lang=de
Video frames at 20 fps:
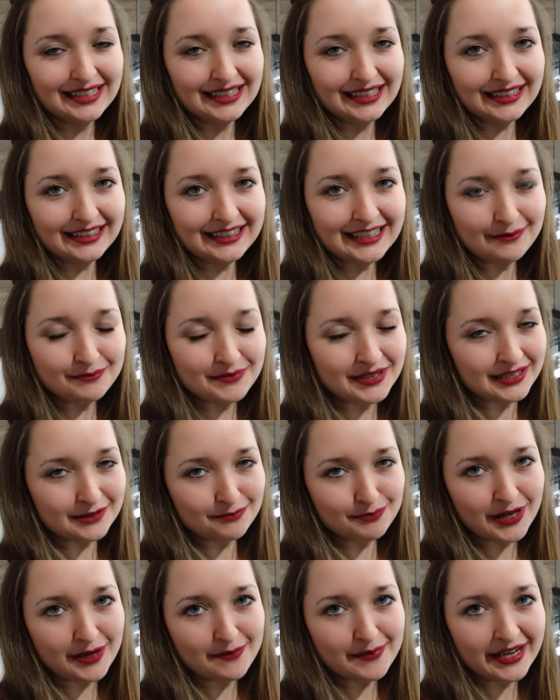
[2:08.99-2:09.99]
Ich habe
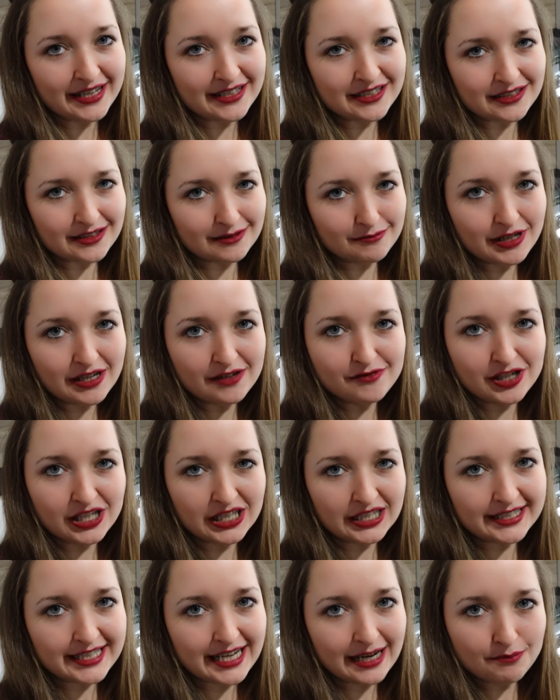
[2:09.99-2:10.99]
das beim ersten Mal
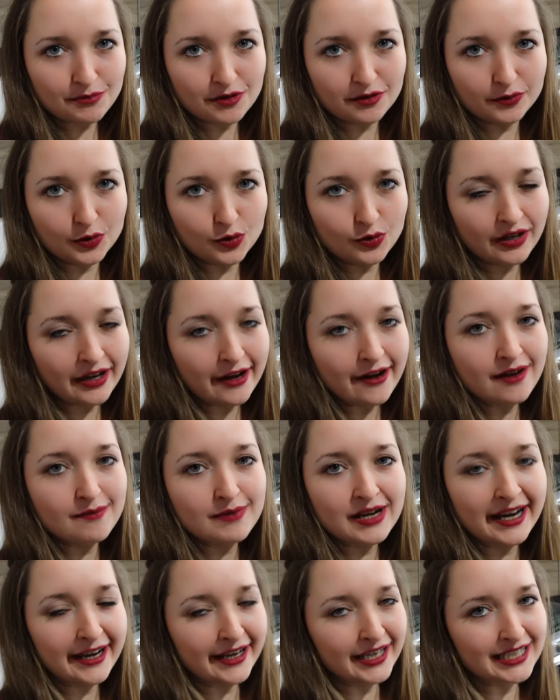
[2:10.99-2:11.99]
wirklich abgewogen,
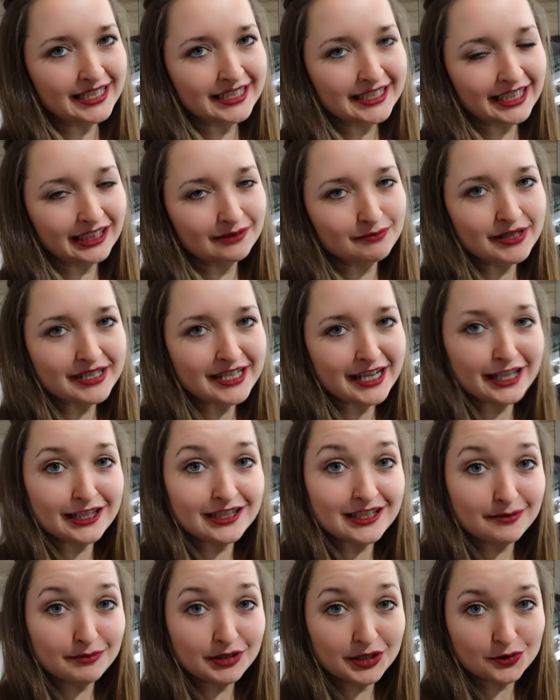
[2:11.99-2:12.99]
aber eigentlich kriegt man da ein
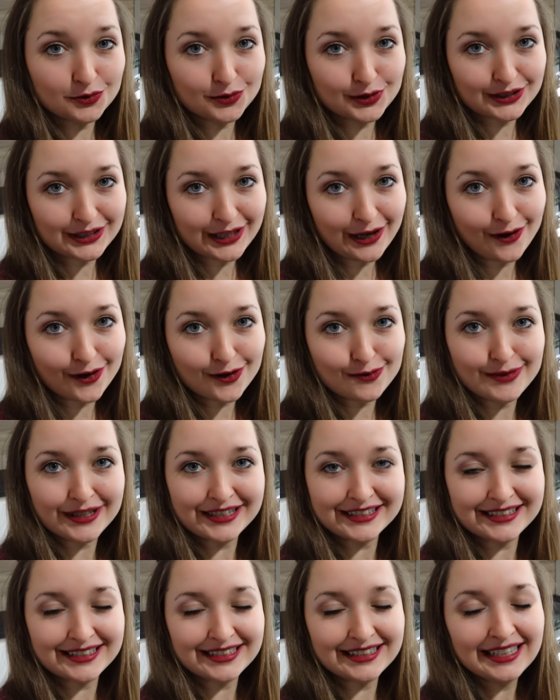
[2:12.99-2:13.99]
ziemlich gutes
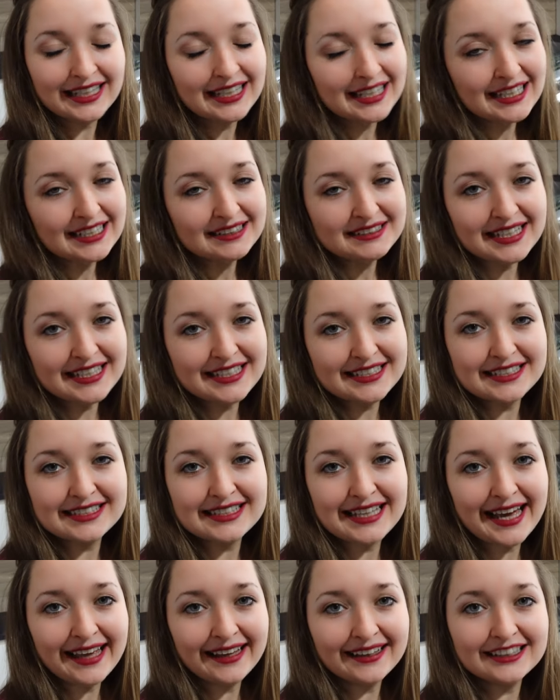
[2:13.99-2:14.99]
Augenmaß hin, denn es
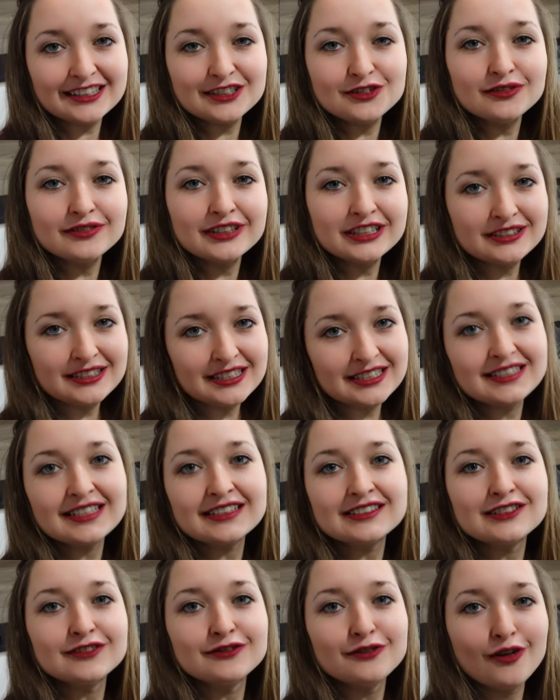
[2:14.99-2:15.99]
ist eigentlich nur wichtig,
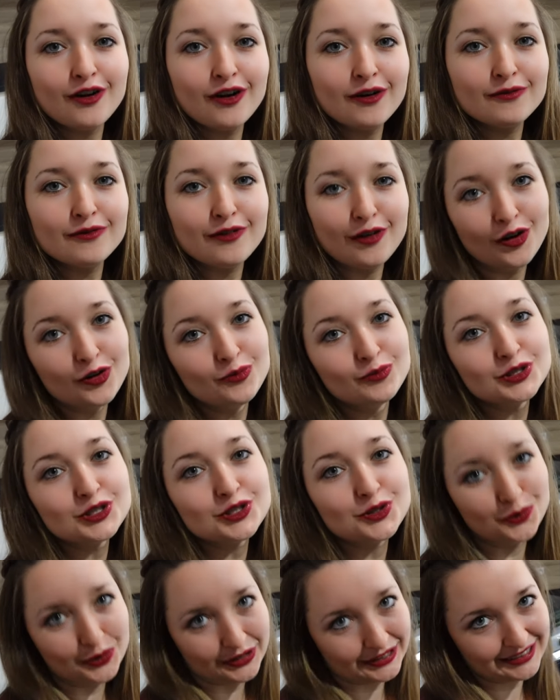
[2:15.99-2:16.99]
dass die Form voll mit
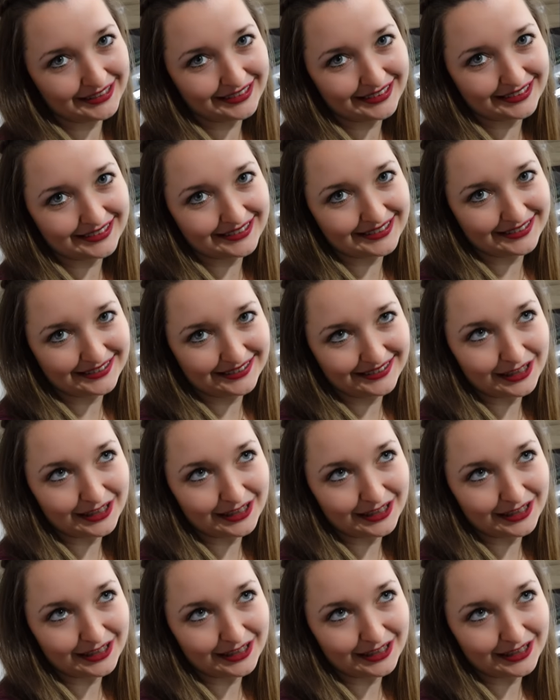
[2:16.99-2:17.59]
Schoki ist.